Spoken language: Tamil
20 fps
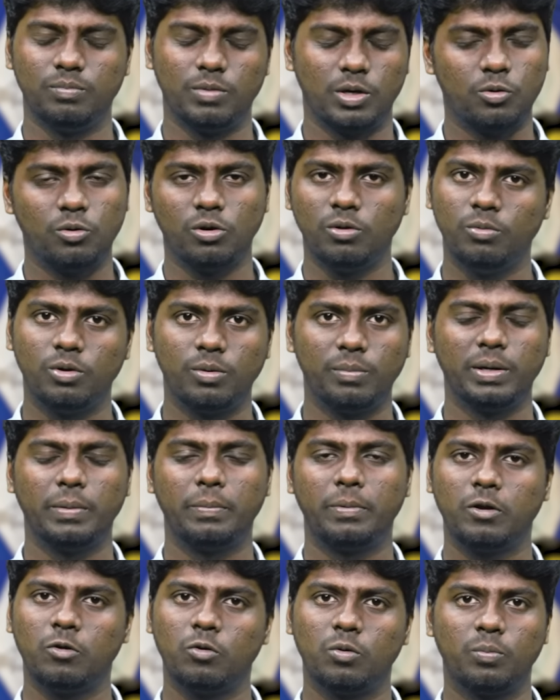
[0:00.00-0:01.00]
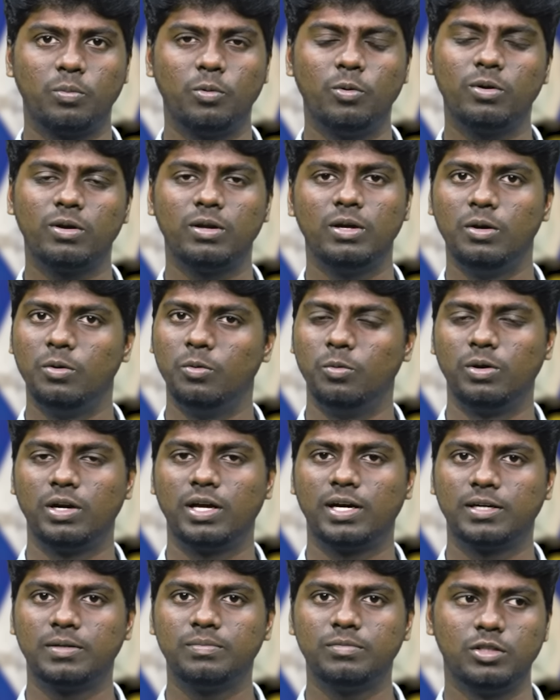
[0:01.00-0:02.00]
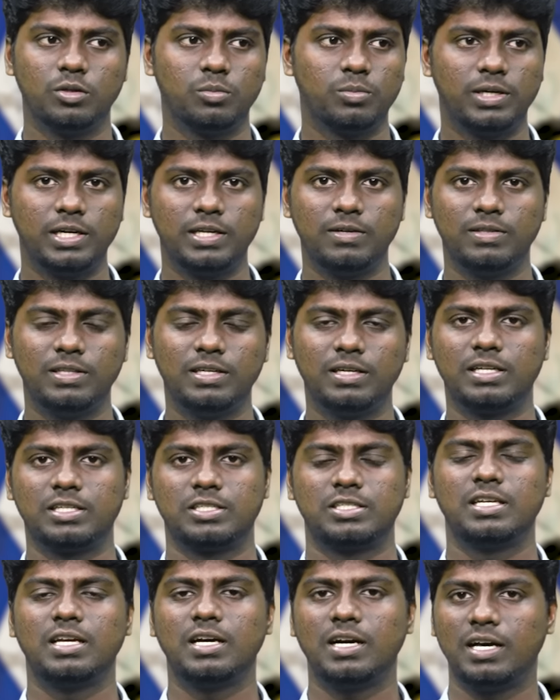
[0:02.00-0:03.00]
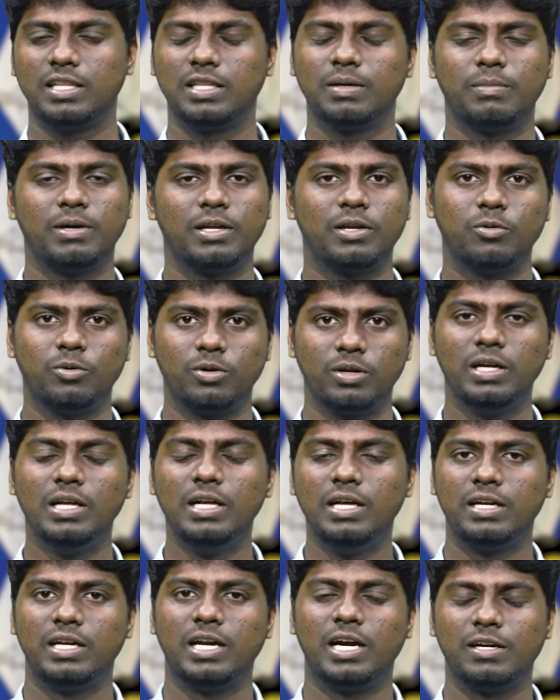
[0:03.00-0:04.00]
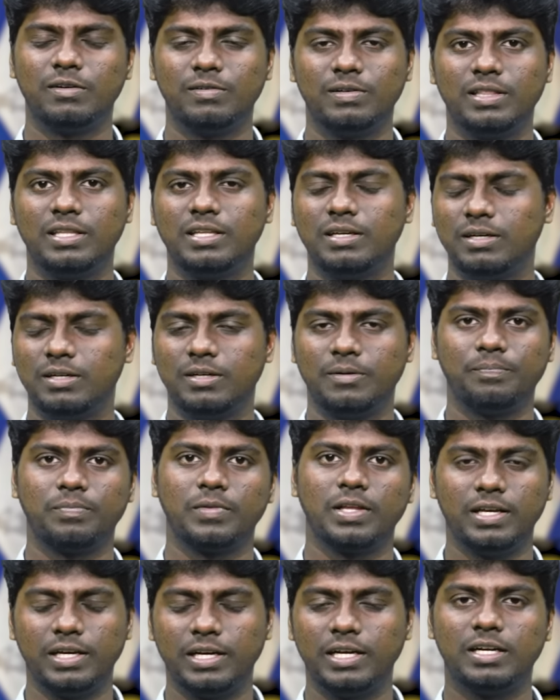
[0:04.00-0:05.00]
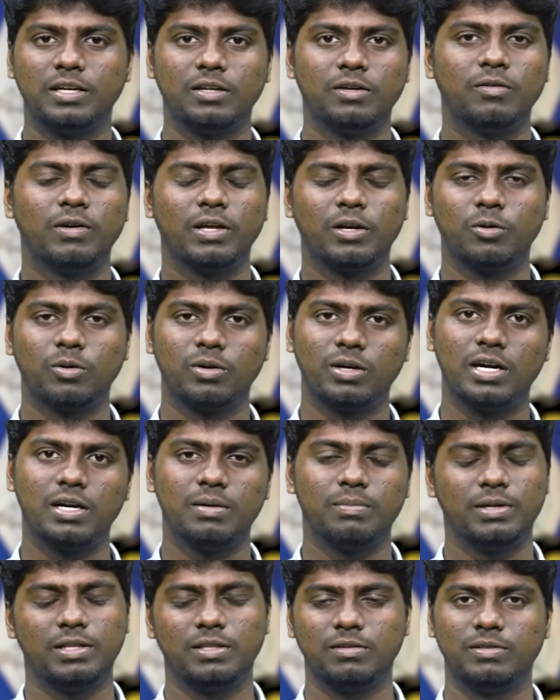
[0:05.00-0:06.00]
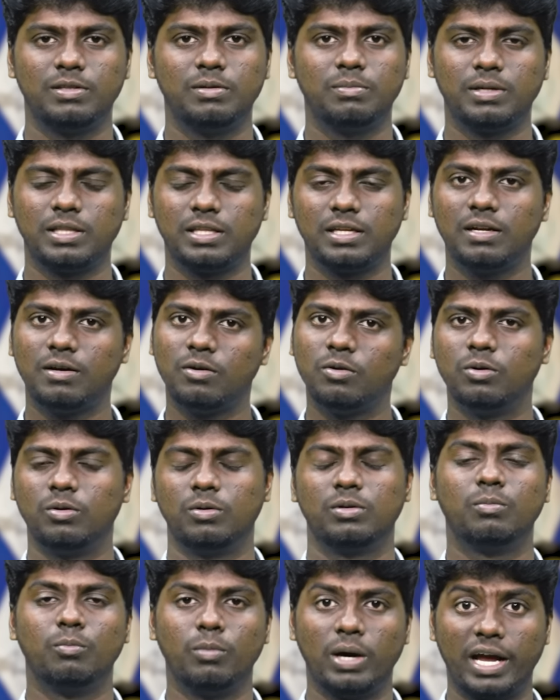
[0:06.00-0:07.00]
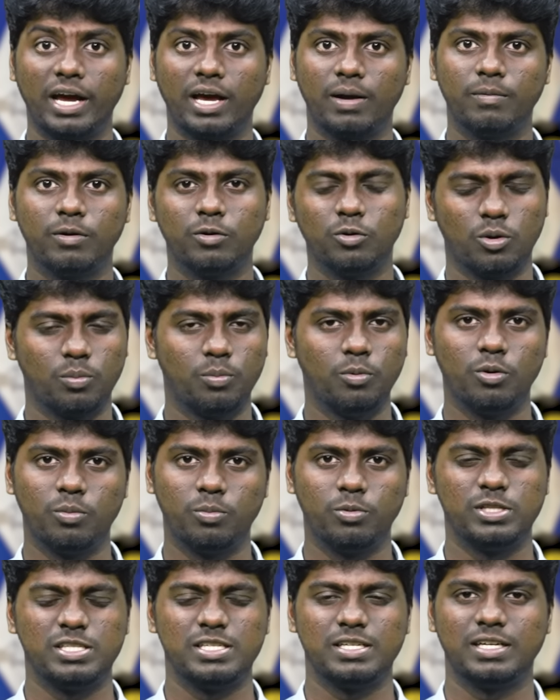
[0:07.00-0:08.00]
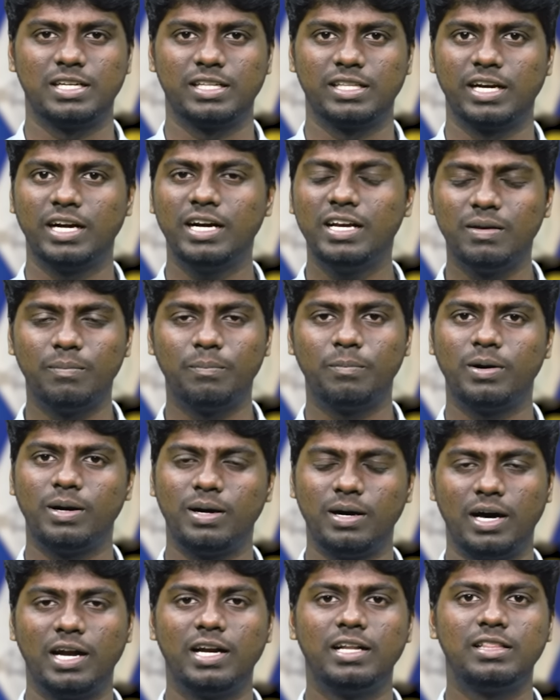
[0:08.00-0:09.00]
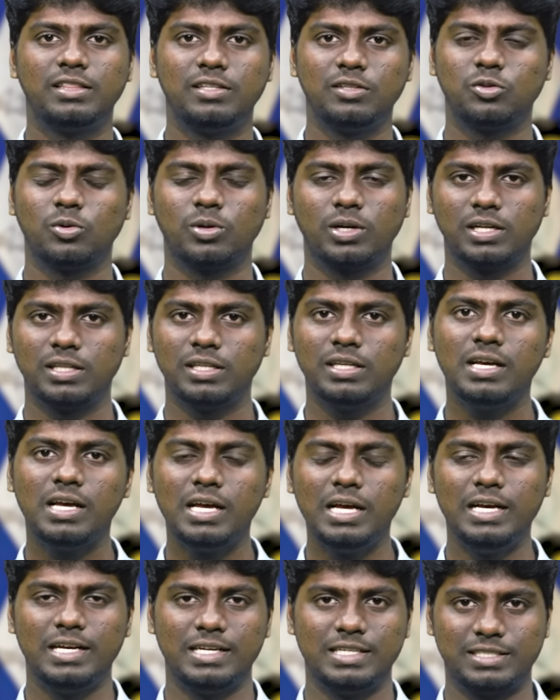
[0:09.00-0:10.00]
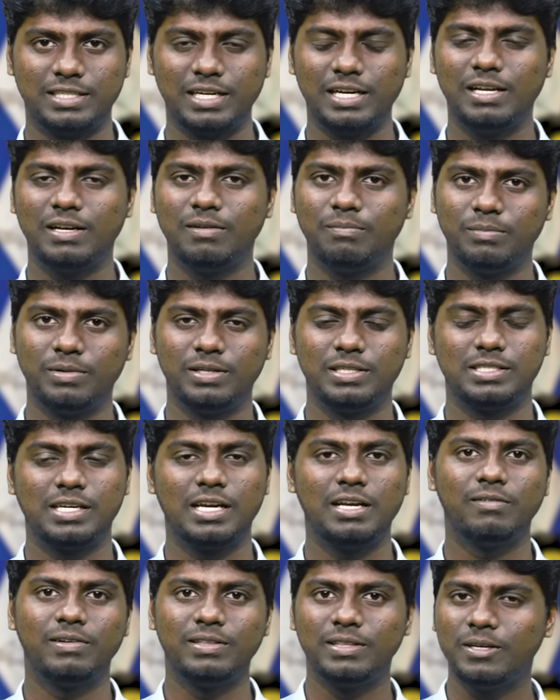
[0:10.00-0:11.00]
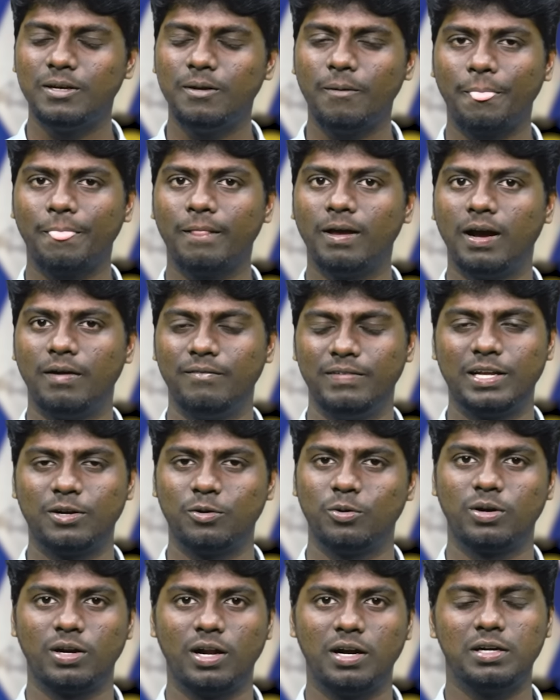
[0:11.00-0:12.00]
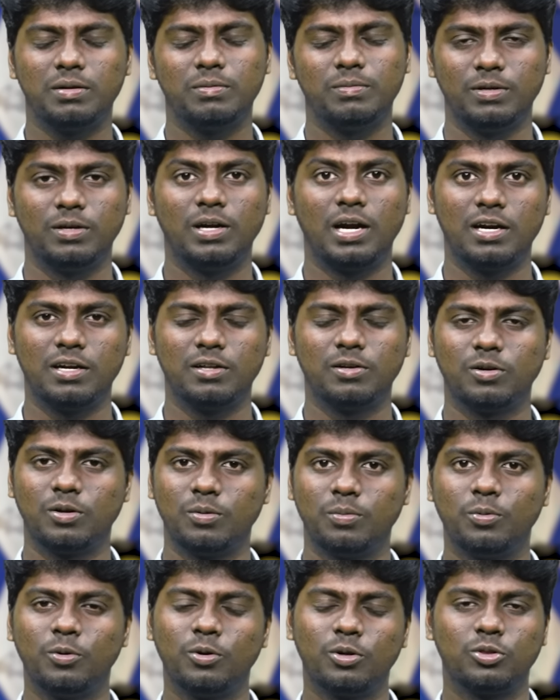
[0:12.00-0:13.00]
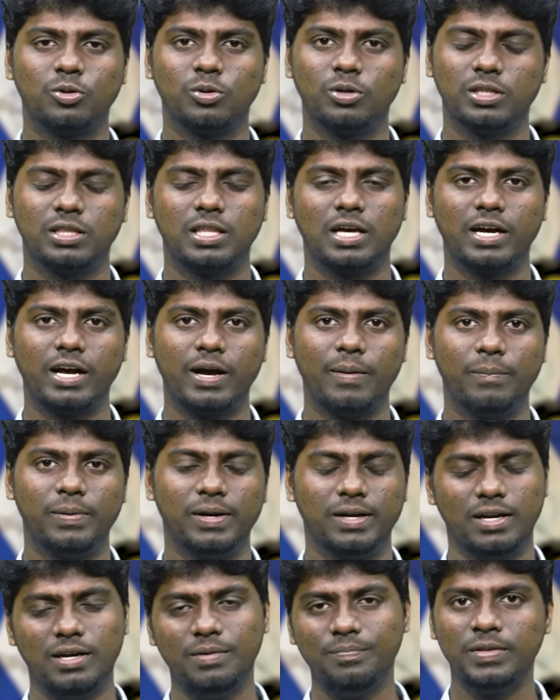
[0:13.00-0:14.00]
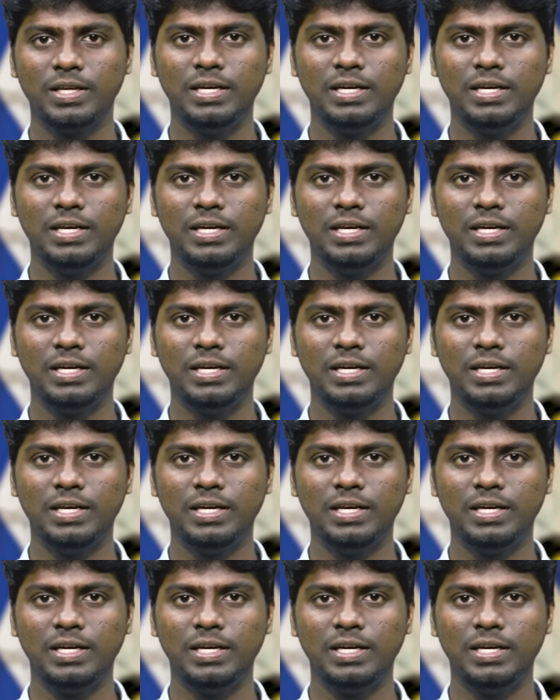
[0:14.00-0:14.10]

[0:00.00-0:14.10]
மறுபடியும் ஒரு மிகப்பெரிய ஒரு போர் உண்டாகும் இதுக்கு முன்னாடி வந்து ரஷ்யா அந்த மாதிரி ஒரு நாடு வந்து இங்கிட்டு வேற ஒரு நாடு மீது வந்து பார்த்திங்கன்னா பயங்கரமான ஒரு போர் புரிஞ்சுக்கிட்டு இருந்தாங்க இப்போ அடுத்து தொடர்ந்து இஸ்ரேல் இஸ்ரேல் வந்து வேற ஒரு நாடு நாடோட போர் தொடுத்தாங்க அப்படின்னா